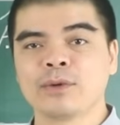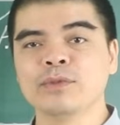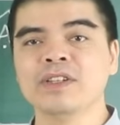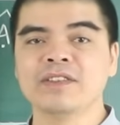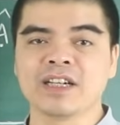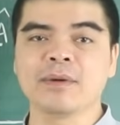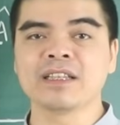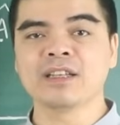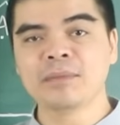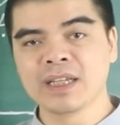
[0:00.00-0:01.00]
Quý vị và các
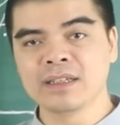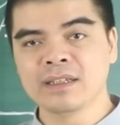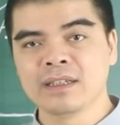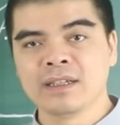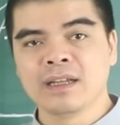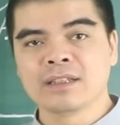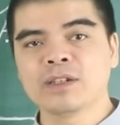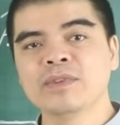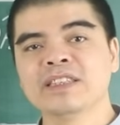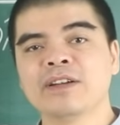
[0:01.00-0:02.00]
bạn thân mến,
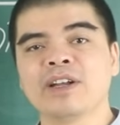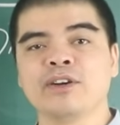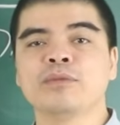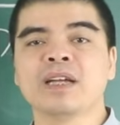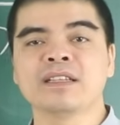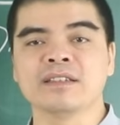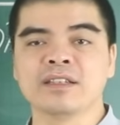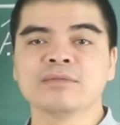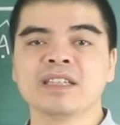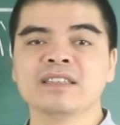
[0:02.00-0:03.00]
trong video ngày hôm nay Tử
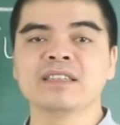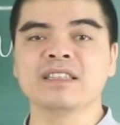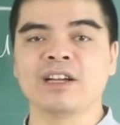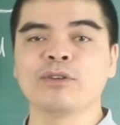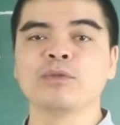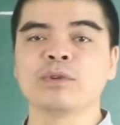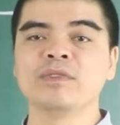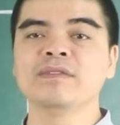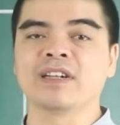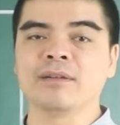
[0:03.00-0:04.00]
Thông sẽ chia sẻ cùng quý
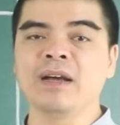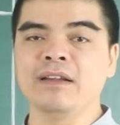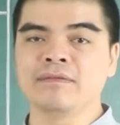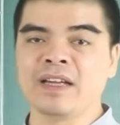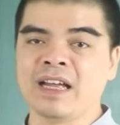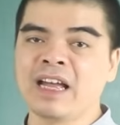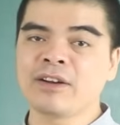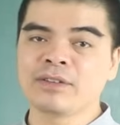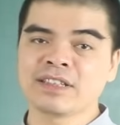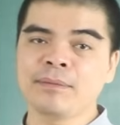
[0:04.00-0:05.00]
vị và các bạn về
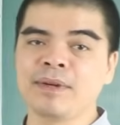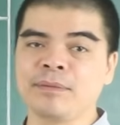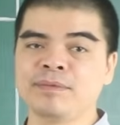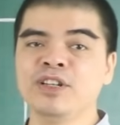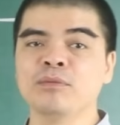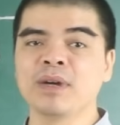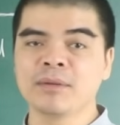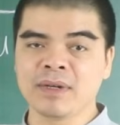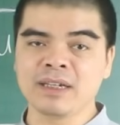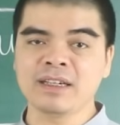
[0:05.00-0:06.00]
hai con giáp gặp nhiều
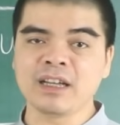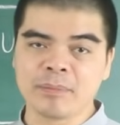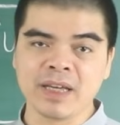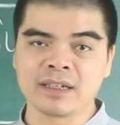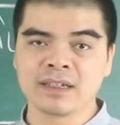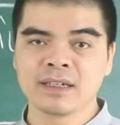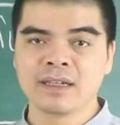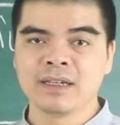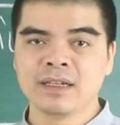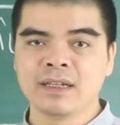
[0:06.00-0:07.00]
may mắn đặc biệt
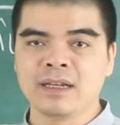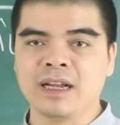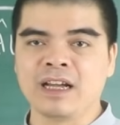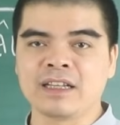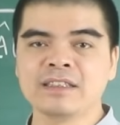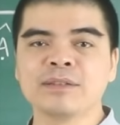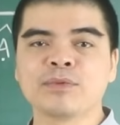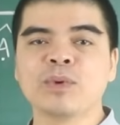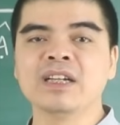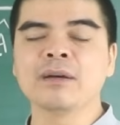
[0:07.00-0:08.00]
là cái
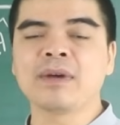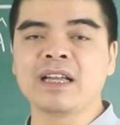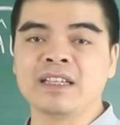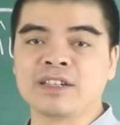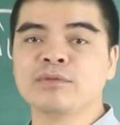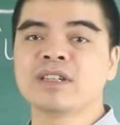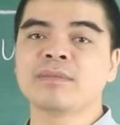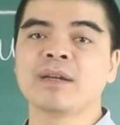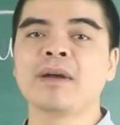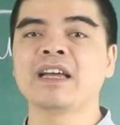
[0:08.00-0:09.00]
dịp cuối năm hai nghìn không trăm
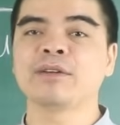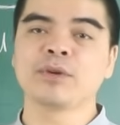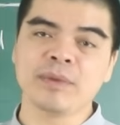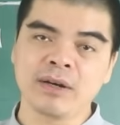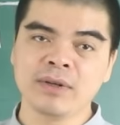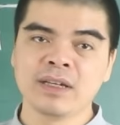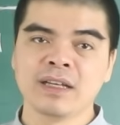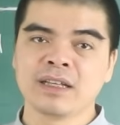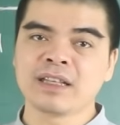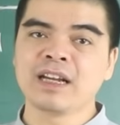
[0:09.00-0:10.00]
hai mươi ba năm Quý Mão.
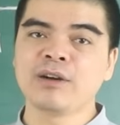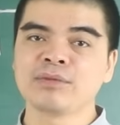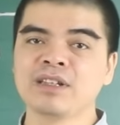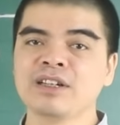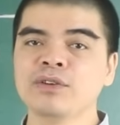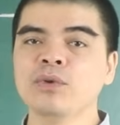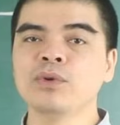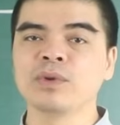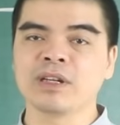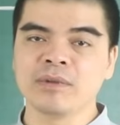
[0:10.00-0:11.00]
Tài lộc thì cứ
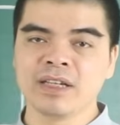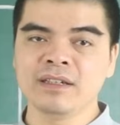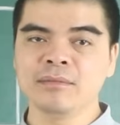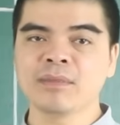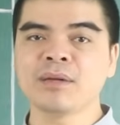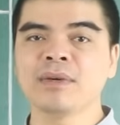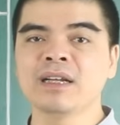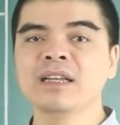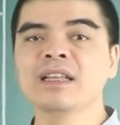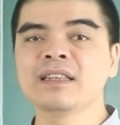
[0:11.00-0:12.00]
ùn ùn kéo đến, may
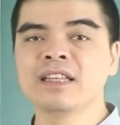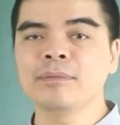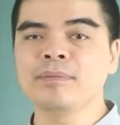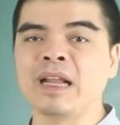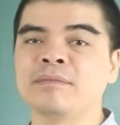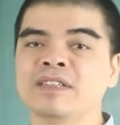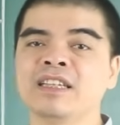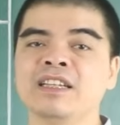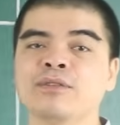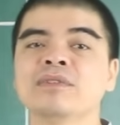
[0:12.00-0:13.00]
mắn liên tiếp, làm
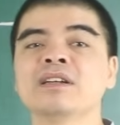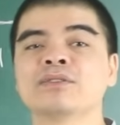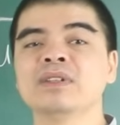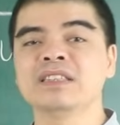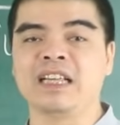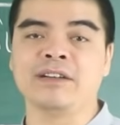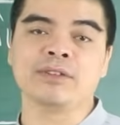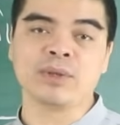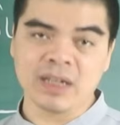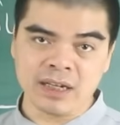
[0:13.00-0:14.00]
gì thì cũng được suôn sẻ và
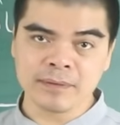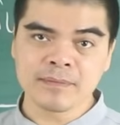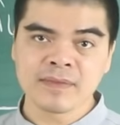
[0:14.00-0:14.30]
thuận lợi.